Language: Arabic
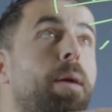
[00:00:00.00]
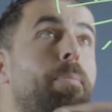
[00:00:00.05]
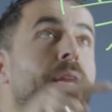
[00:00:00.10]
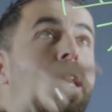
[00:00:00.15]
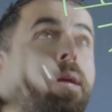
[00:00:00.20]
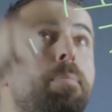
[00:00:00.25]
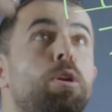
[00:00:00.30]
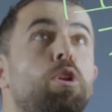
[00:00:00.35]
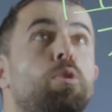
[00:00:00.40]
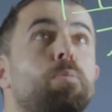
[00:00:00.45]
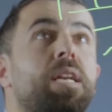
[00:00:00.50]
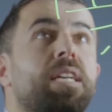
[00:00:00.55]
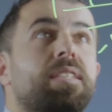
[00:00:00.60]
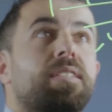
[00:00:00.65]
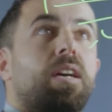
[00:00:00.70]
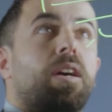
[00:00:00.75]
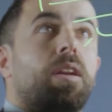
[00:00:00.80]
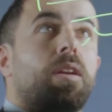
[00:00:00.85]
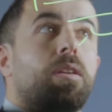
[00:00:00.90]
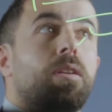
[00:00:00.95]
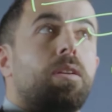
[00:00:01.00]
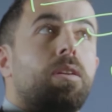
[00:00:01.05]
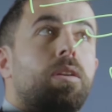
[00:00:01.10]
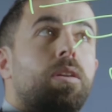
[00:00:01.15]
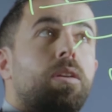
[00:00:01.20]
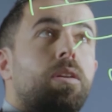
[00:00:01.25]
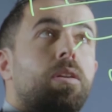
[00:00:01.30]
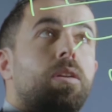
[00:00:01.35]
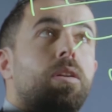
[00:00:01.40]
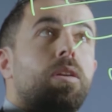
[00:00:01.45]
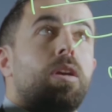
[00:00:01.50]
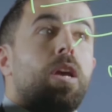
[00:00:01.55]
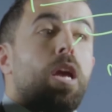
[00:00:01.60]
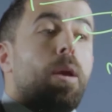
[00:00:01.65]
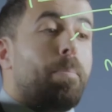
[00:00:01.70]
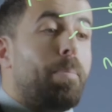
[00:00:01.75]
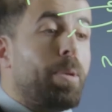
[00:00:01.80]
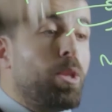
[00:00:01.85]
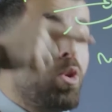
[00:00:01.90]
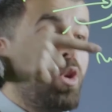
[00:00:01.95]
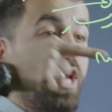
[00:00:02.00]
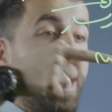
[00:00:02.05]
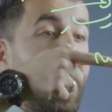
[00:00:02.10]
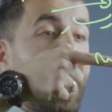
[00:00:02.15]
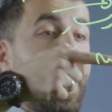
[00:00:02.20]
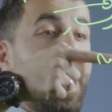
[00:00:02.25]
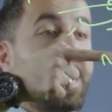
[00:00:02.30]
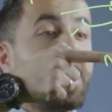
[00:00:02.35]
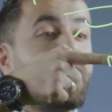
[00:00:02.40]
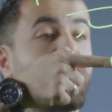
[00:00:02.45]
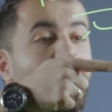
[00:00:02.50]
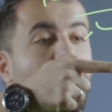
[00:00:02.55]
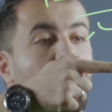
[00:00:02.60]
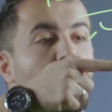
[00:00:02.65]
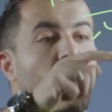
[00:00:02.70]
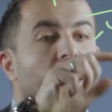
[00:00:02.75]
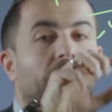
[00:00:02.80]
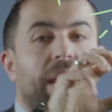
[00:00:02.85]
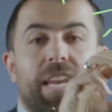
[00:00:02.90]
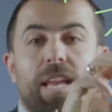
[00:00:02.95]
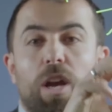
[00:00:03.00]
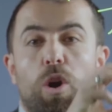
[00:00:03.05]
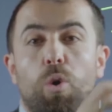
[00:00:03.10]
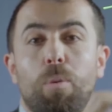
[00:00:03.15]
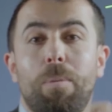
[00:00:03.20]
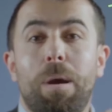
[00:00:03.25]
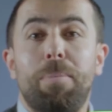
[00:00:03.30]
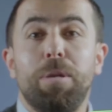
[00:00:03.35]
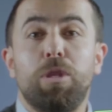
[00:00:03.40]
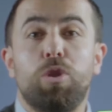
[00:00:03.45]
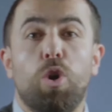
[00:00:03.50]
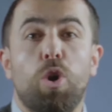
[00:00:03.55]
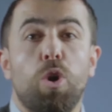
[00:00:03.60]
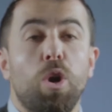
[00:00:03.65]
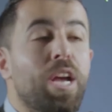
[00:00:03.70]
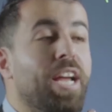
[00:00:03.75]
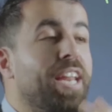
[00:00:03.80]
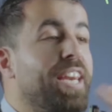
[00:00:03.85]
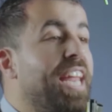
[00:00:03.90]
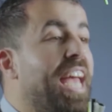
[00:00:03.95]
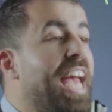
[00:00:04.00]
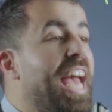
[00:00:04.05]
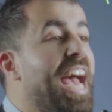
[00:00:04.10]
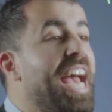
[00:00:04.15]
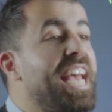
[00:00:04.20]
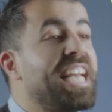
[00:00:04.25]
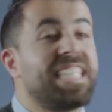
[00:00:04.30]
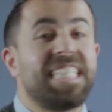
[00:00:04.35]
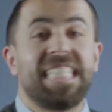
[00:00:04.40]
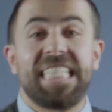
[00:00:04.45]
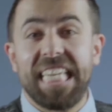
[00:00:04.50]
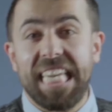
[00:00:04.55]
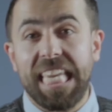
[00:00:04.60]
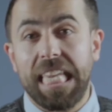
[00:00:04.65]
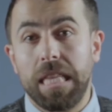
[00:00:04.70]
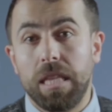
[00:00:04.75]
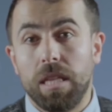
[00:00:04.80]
لها من اليمين ومن اليسار بده نهايه الاقتران هو ما بده نهايه س